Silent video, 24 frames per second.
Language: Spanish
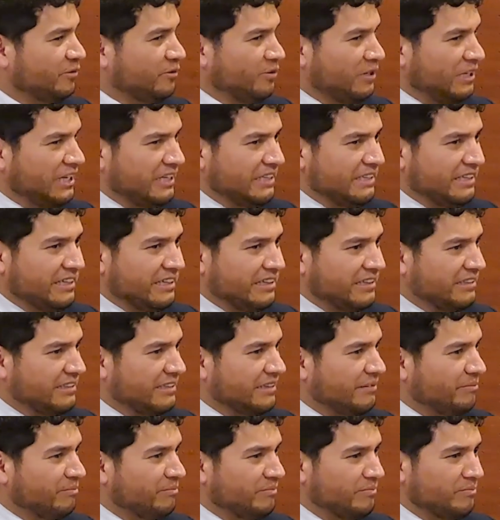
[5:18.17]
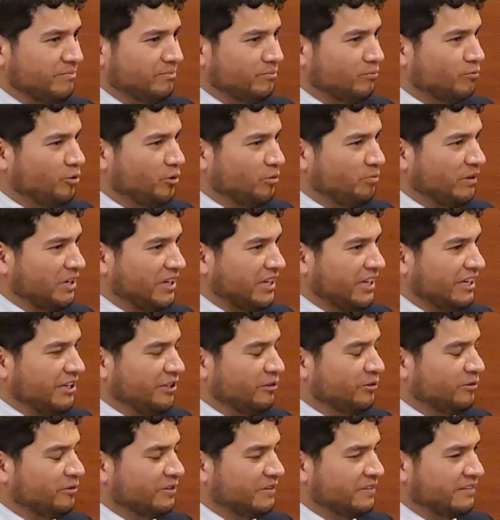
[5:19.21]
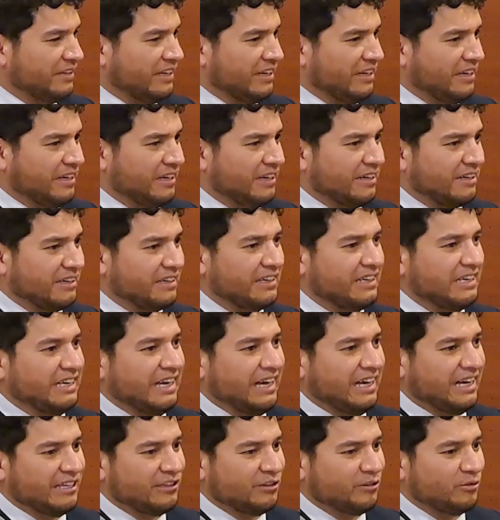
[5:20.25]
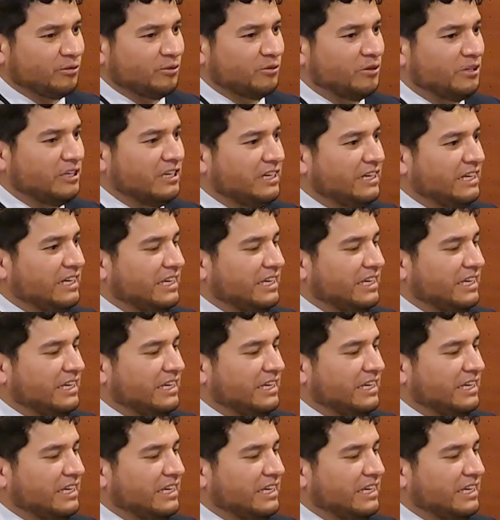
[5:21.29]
¿no? Él ya desde muy pequeño está guiando,